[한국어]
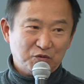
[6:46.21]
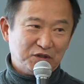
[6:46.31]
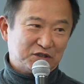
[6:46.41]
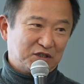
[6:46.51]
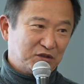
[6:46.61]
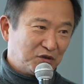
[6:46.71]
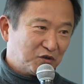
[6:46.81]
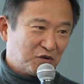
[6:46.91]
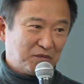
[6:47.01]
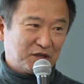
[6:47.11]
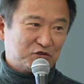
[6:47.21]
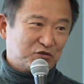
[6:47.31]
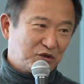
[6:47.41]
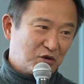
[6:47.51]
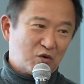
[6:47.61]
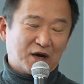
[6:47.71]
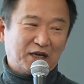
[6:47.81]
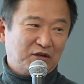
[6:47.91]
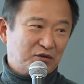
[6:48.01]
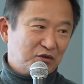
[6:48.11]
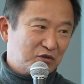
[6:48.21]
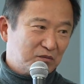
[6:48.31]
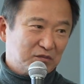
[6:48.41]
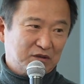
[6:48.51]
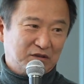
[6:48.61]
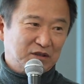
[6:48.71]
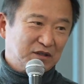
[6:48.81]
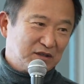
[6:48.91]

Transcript: 위스키도 있고 맥주도 있고 와인도 있고 뭐